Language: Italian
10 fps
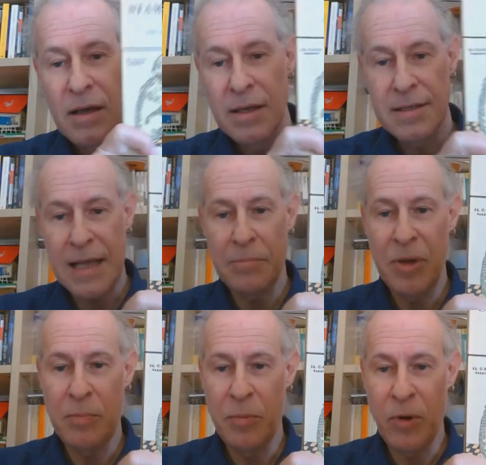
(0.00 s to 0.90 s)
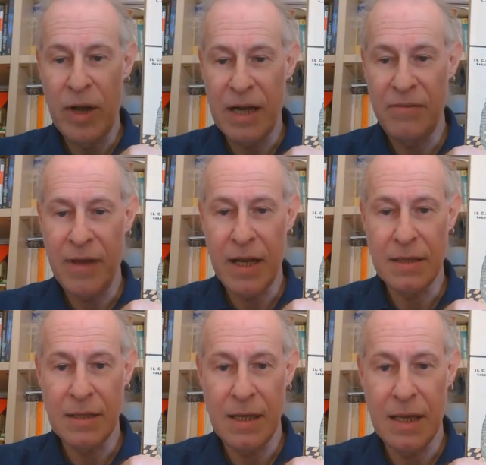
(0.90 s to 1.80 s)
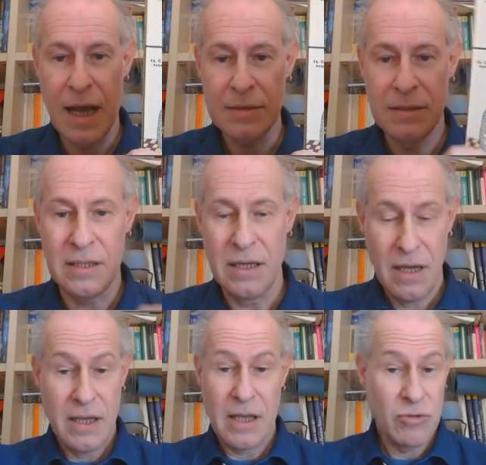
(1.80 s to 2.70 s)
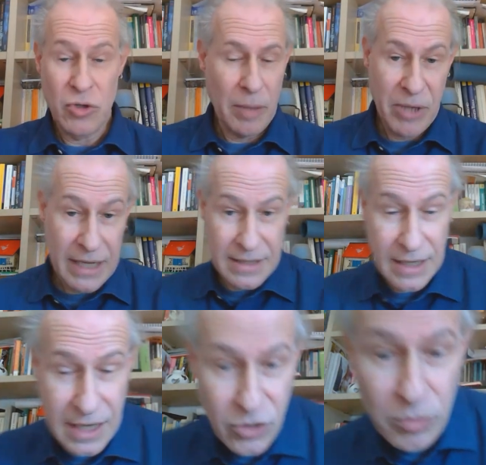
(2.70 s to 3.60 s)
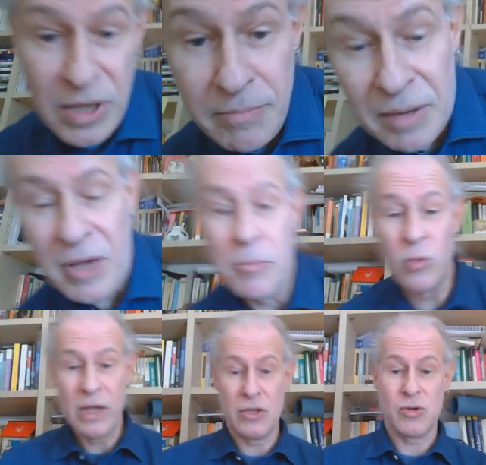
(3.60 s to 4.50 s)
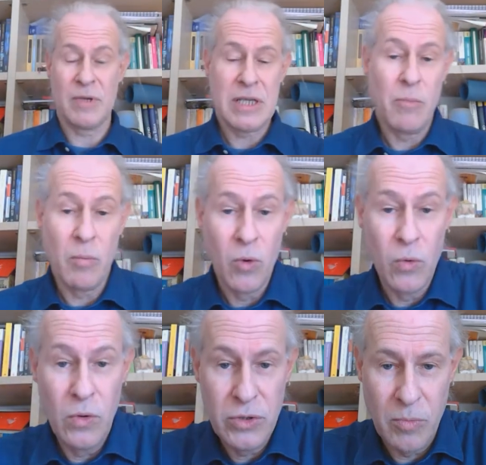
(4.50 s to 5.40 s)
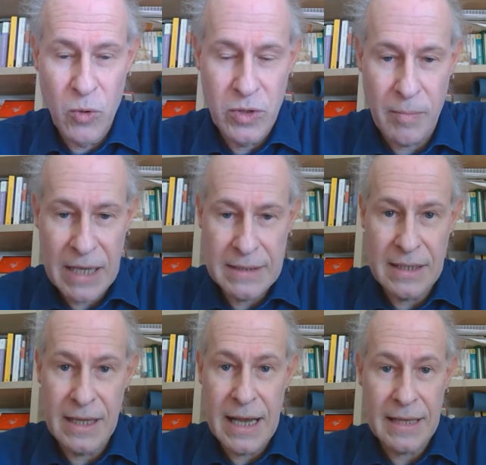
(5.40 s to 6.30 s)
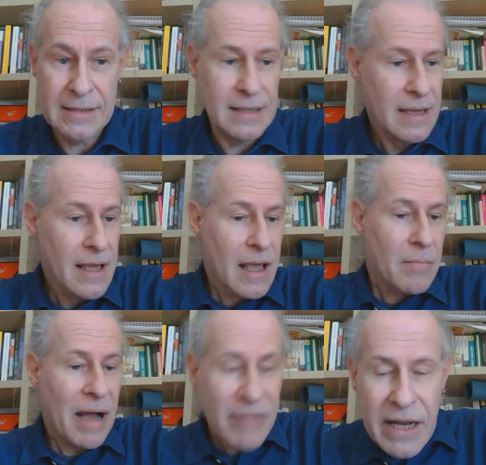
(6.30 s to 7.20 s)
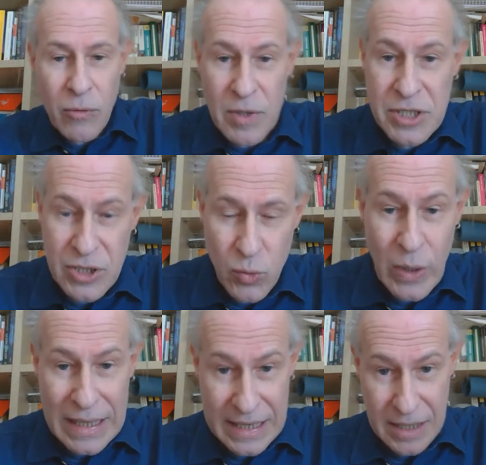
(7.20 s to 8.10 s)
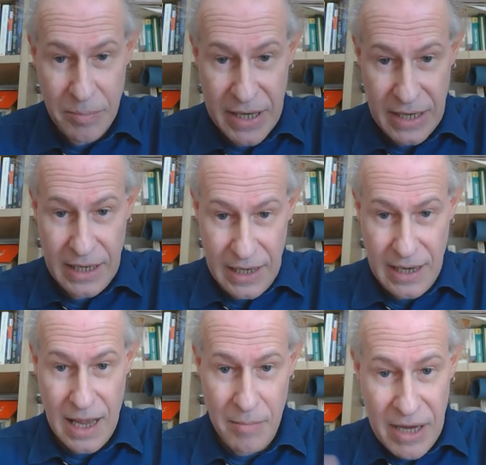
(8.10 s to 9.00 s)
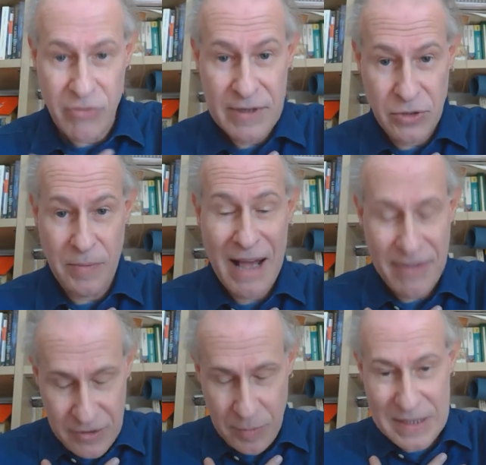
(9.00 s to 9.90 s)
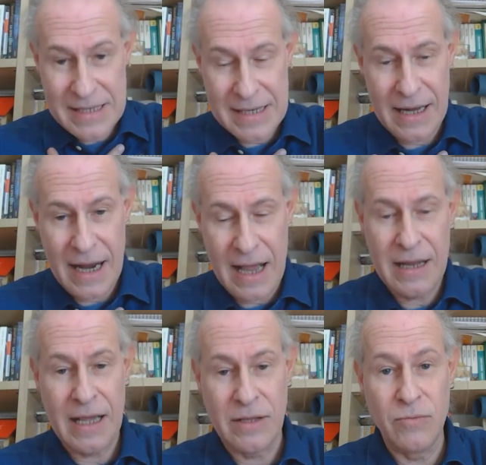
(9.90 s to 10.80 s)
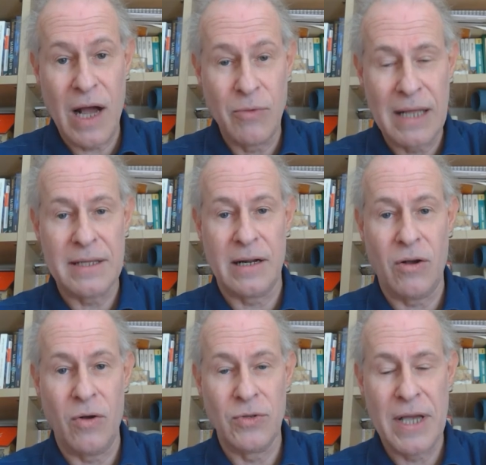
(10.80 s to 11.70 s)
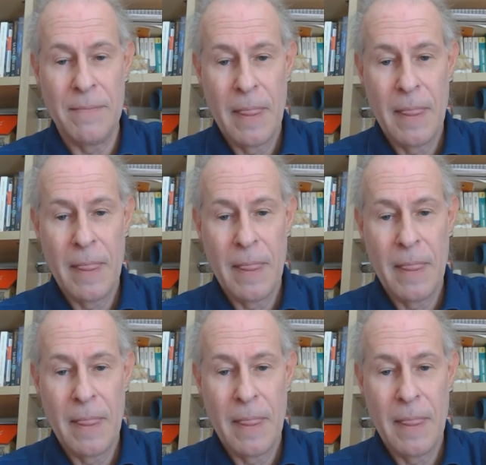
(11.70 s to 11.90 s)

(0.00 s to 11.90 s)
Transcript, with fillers: stampe popolari venete dei gatti da questo capirete che io e Mimma mia moglie insomma siamo molto molto amanti dei gatti ma avere questi due libri a me fatto, ha fatto pensare anche a un'altra cosa